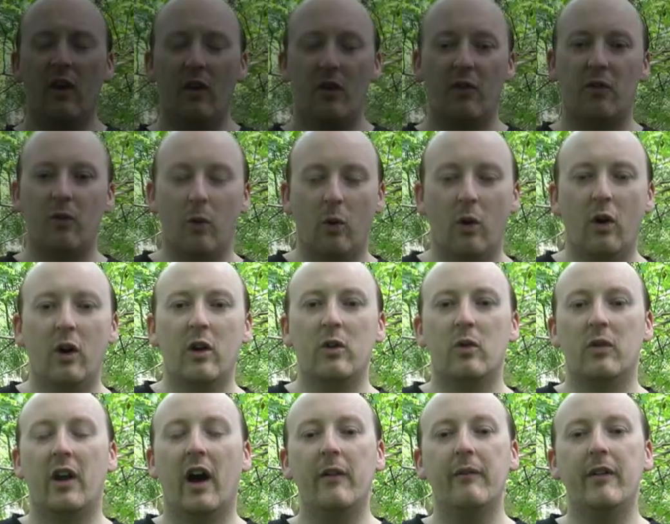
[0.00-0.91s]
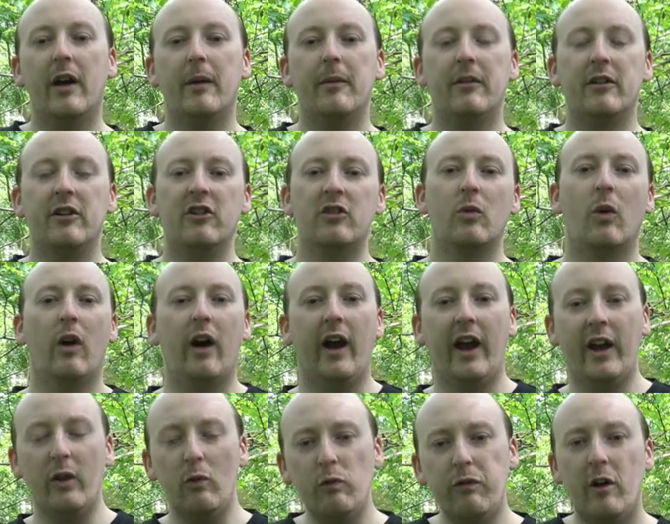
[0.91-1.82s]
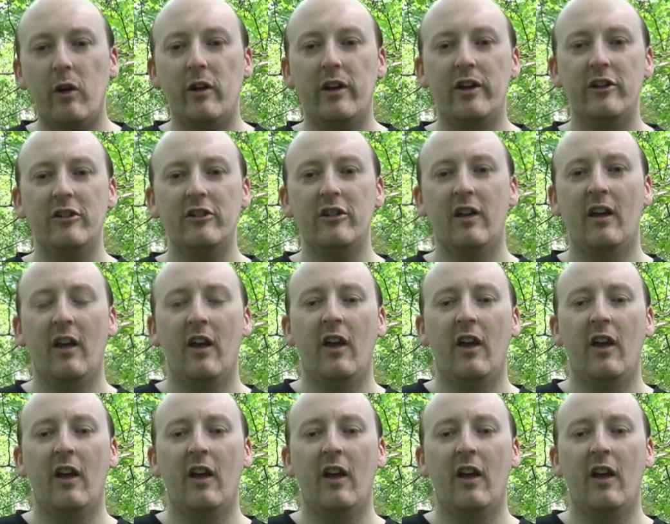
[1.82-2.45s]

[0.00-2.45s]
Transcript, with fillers: So, nun haben wir aber nicht nur ein UV-Licht,